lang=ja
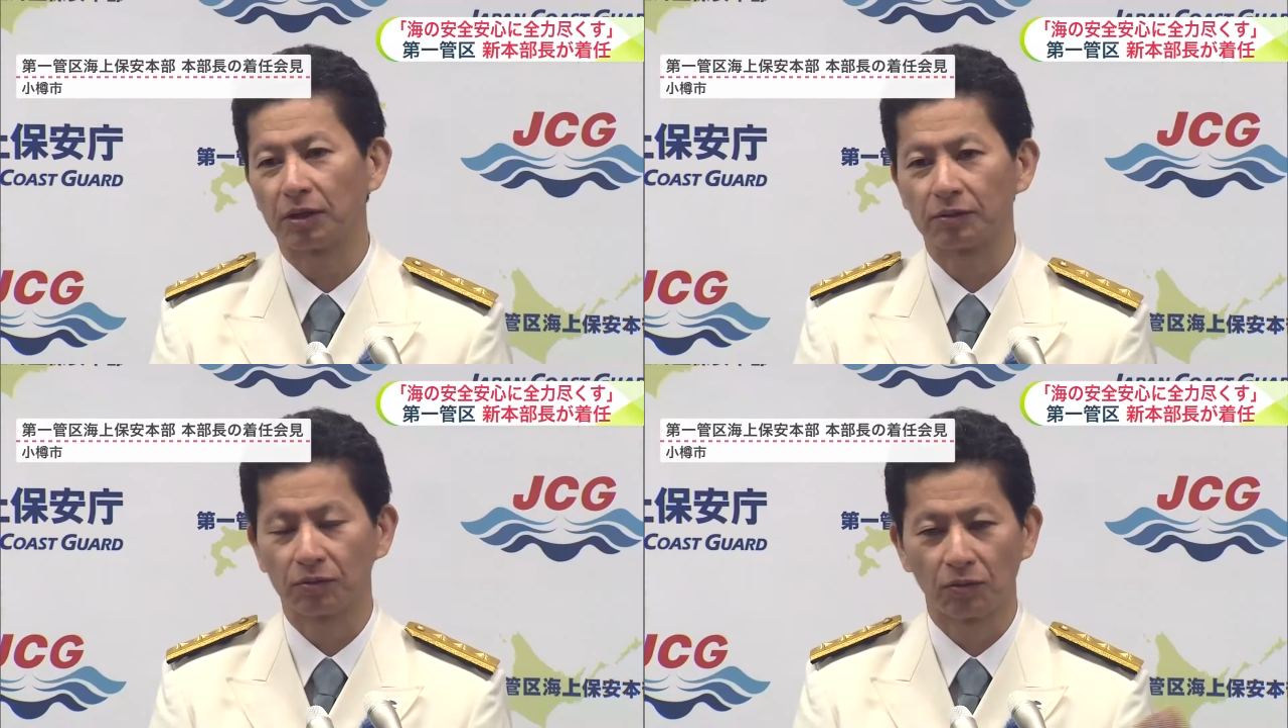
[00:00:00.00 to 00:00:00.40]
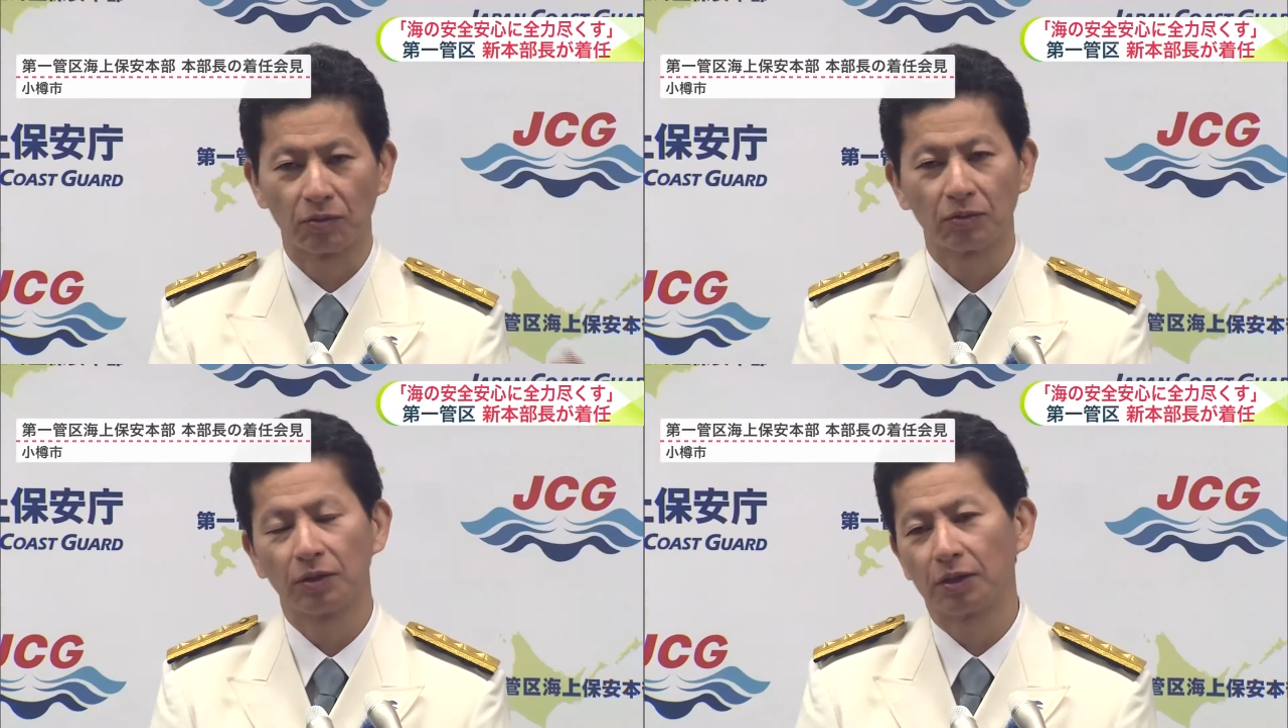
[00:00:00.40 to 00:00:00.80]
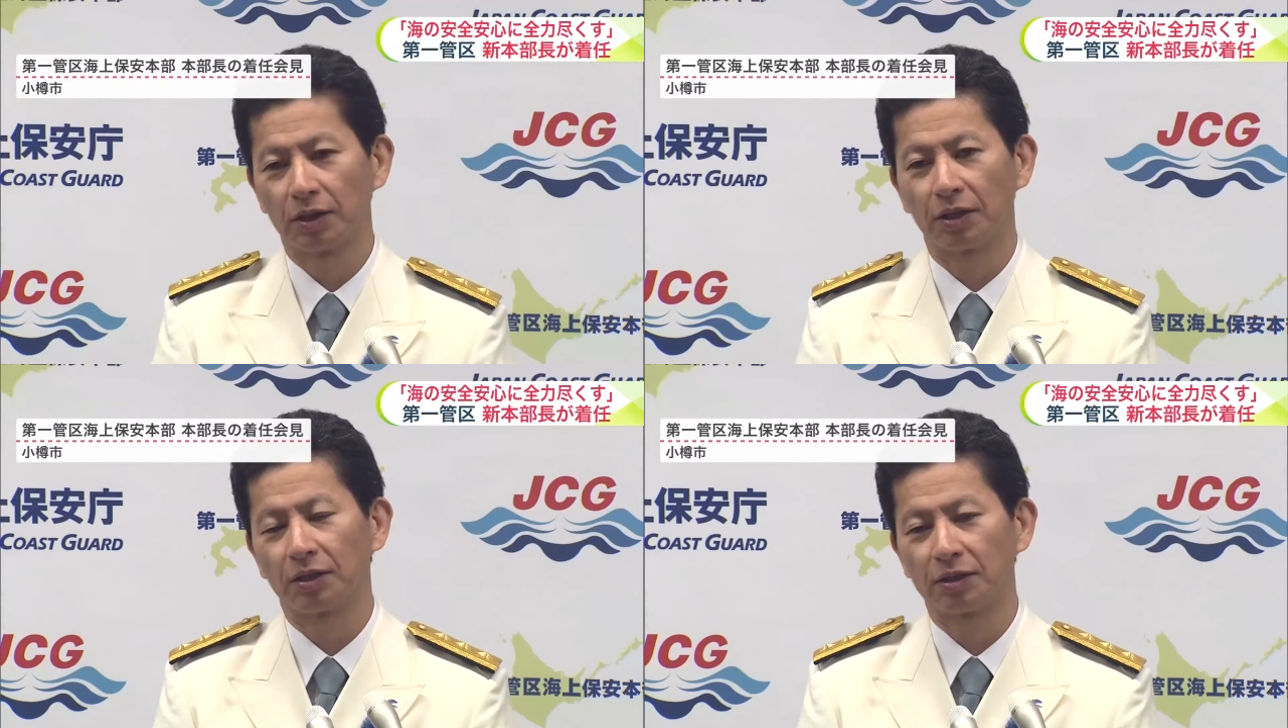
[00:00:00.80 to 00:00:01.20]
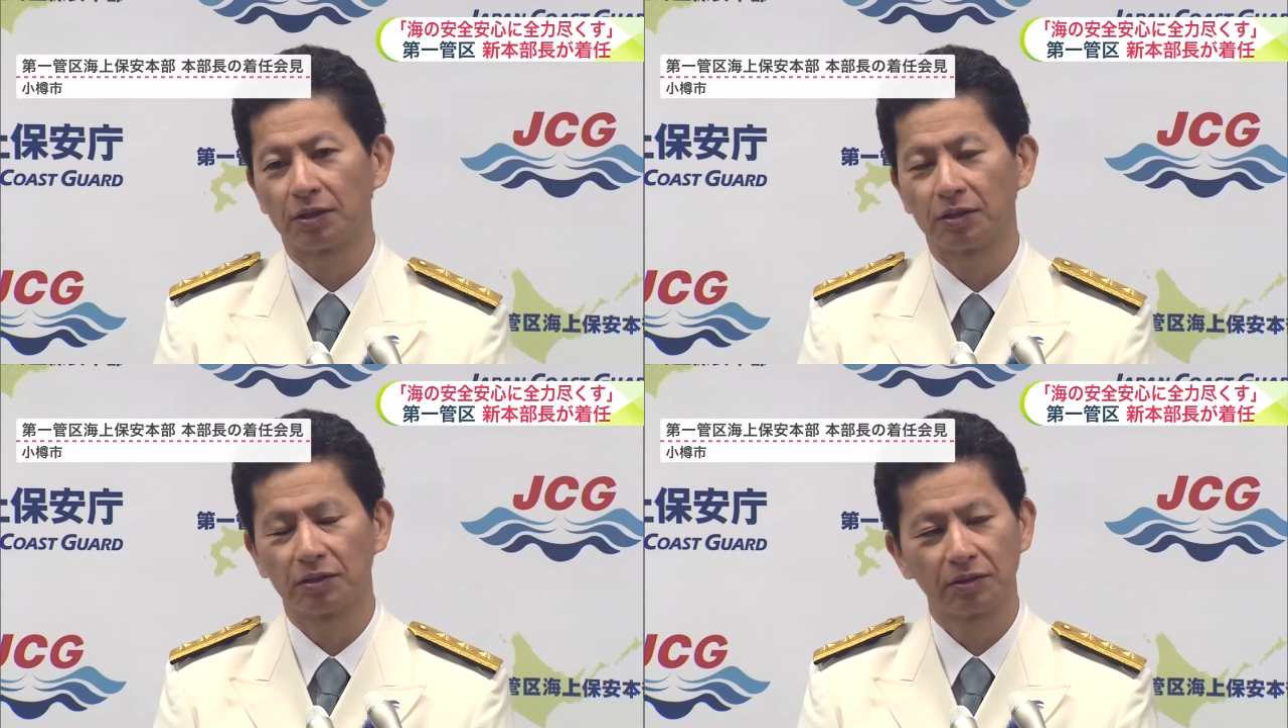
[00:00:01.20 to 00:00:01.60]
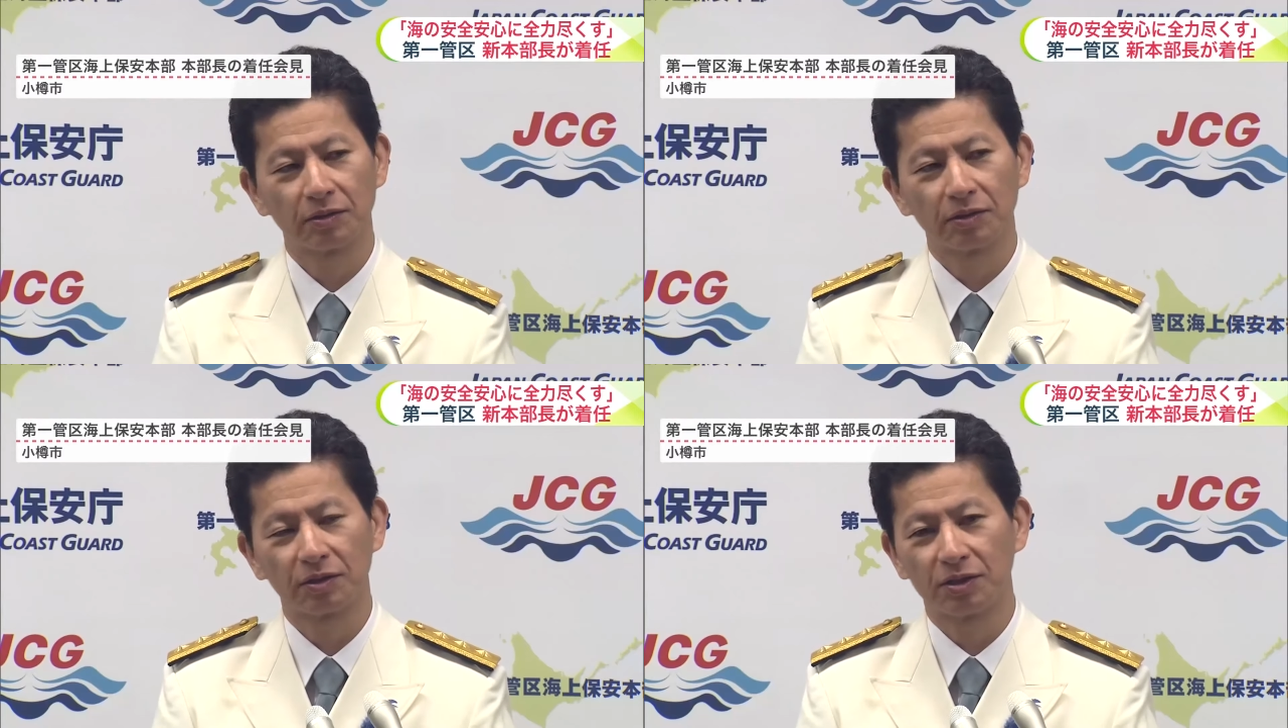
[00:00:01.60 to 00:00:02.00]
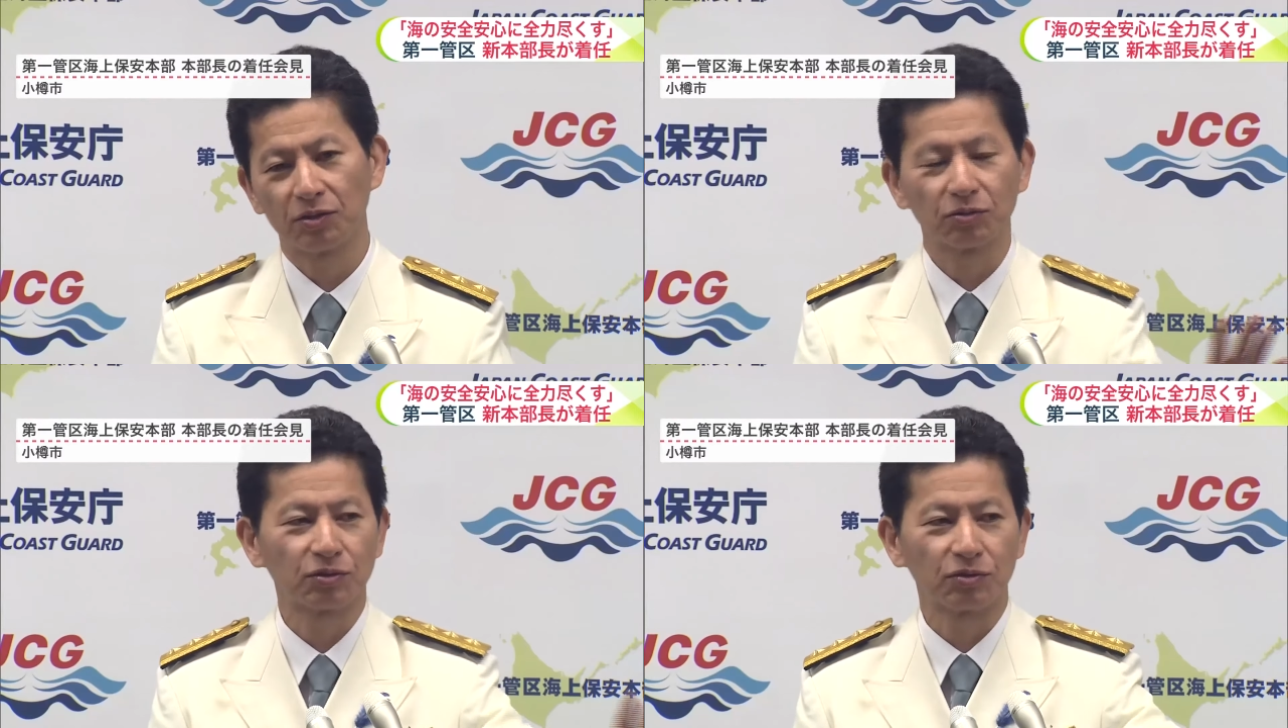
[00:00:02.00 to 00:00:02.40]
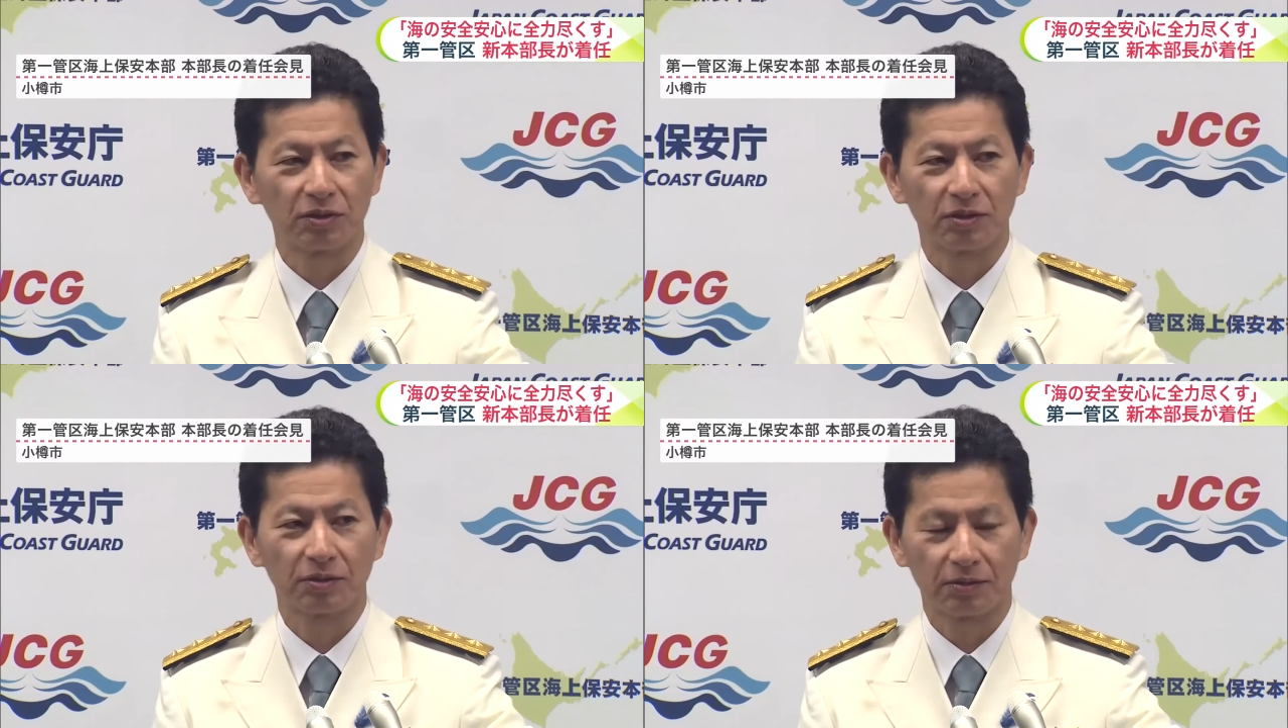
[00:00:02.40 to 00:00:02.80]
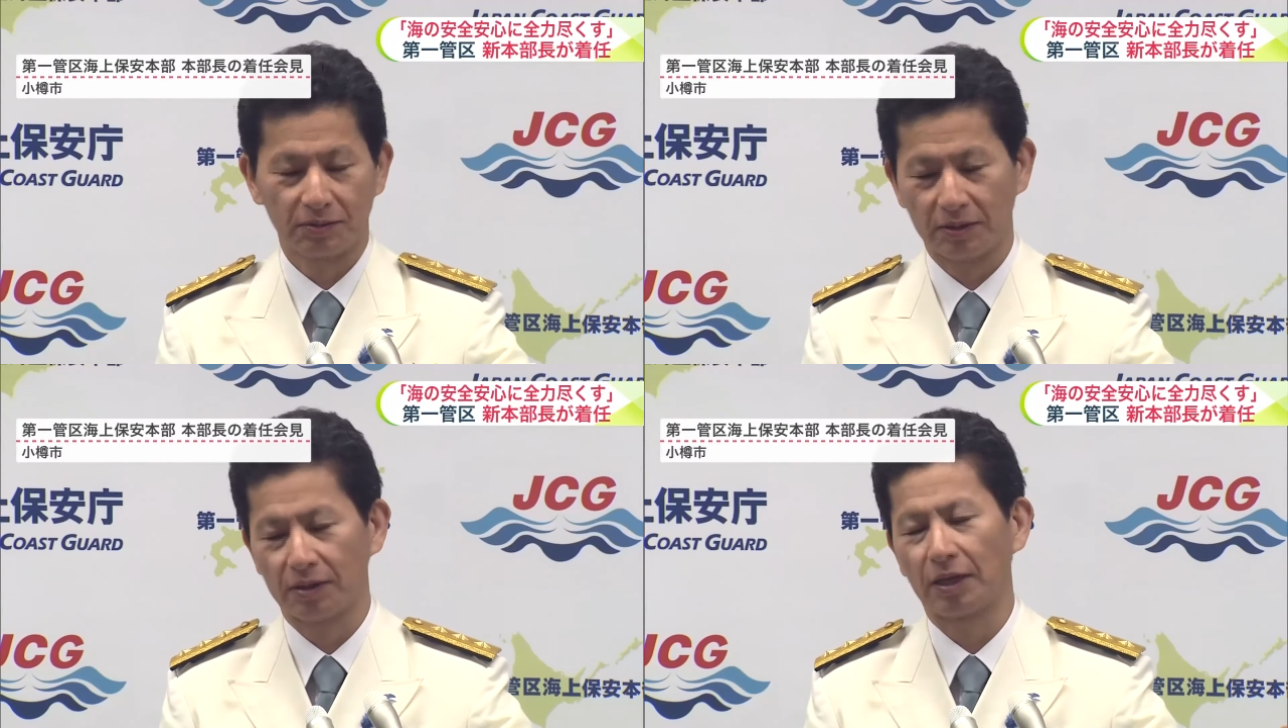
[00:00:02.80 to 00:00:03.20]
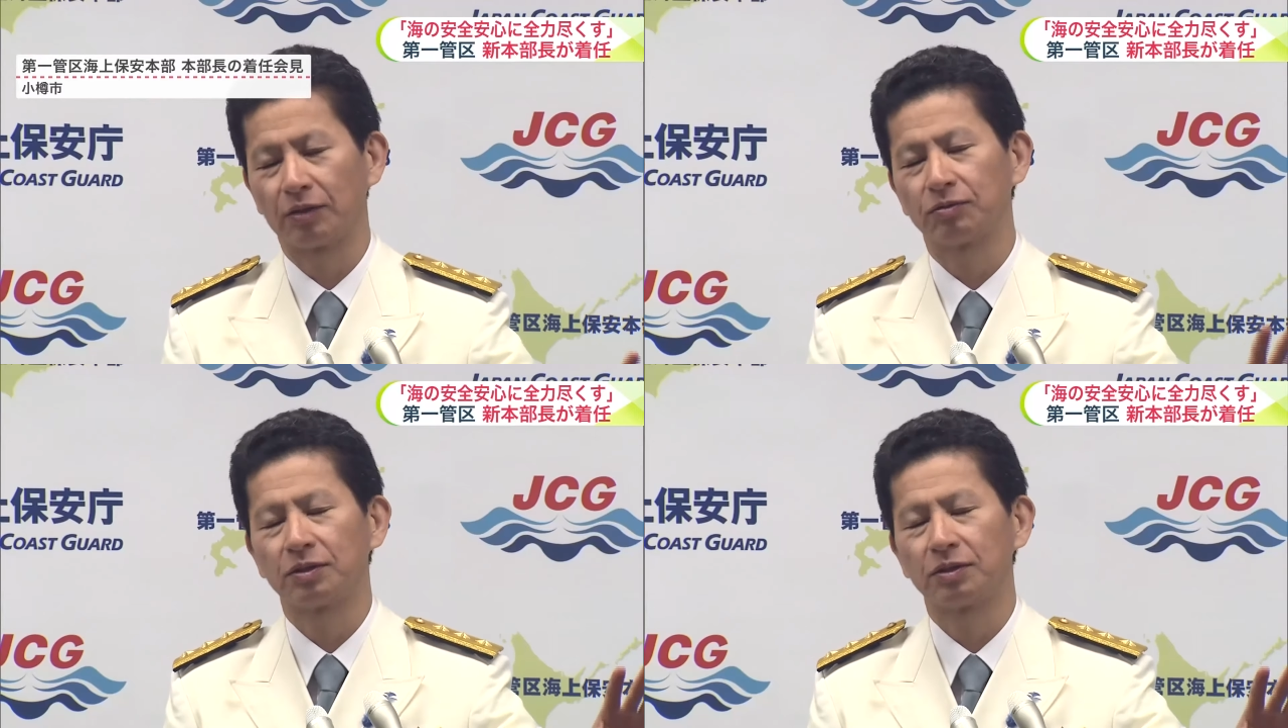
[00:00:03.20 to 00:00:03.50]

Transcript: 本部長は北海道伊達市生まれの54歳